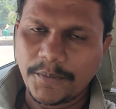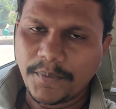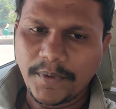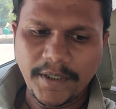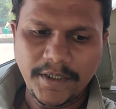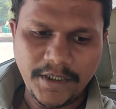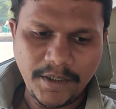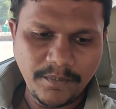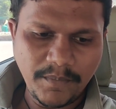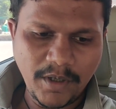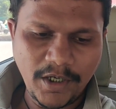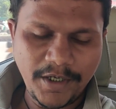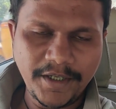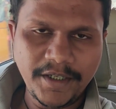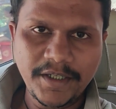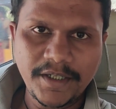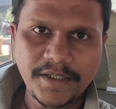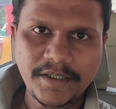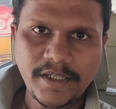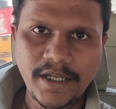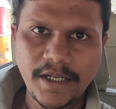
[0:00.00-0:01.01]
ఇప్పుడైతే మార్నింగ్
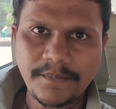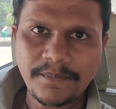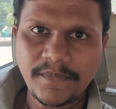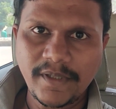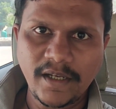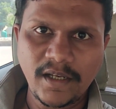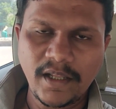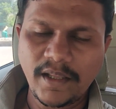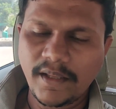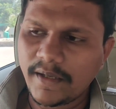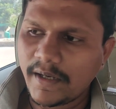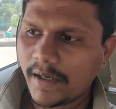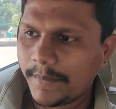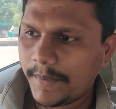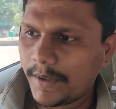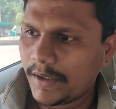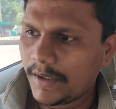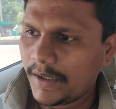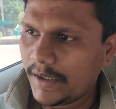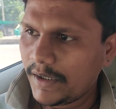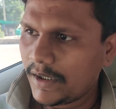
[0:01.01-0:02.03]
నుంచి ఏం తినలేదు
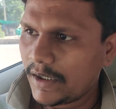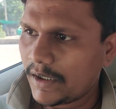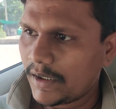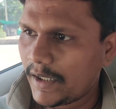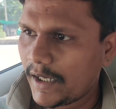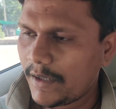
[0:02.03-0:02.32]
కాబట్టి ఇంకా